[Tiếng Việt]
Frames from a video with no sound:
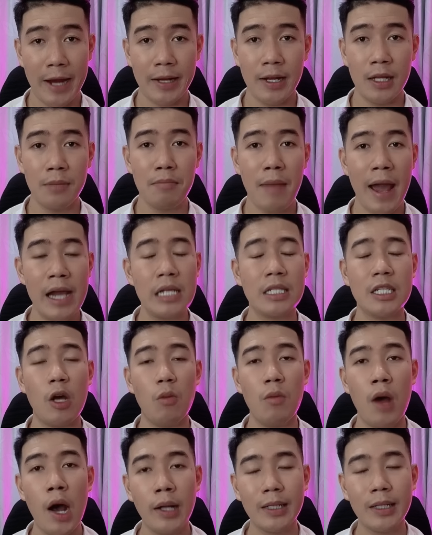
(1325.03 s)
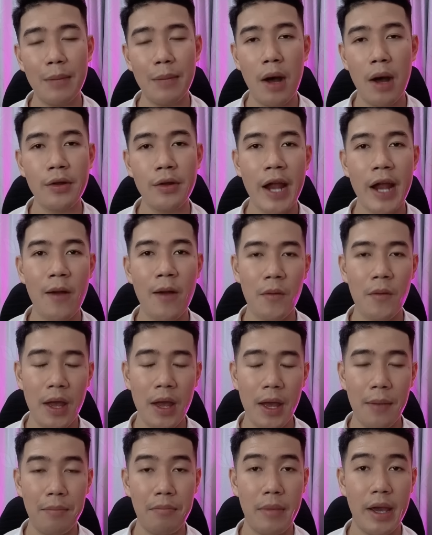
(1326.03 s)
định bán xong hết cái mớ rau
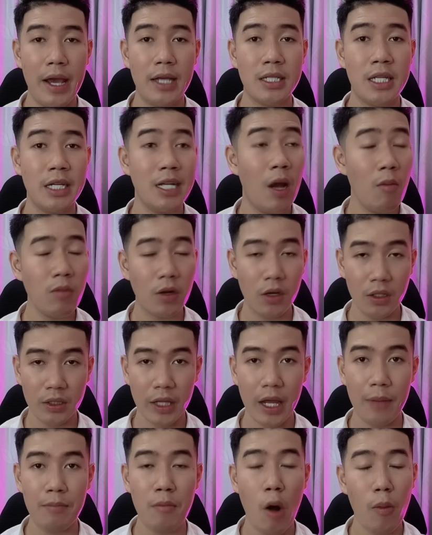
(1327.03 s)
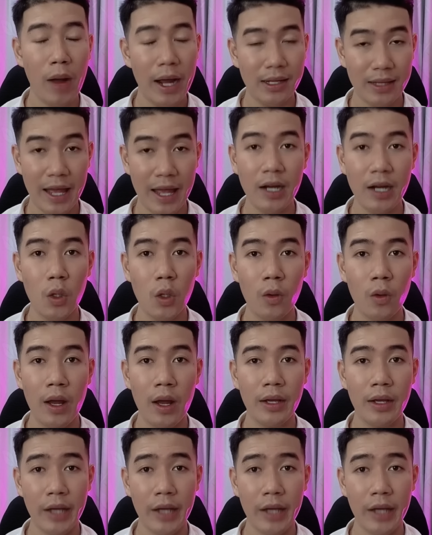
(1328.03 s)
mẹ sẽ đóng cửa tiệm một hai tháng luôn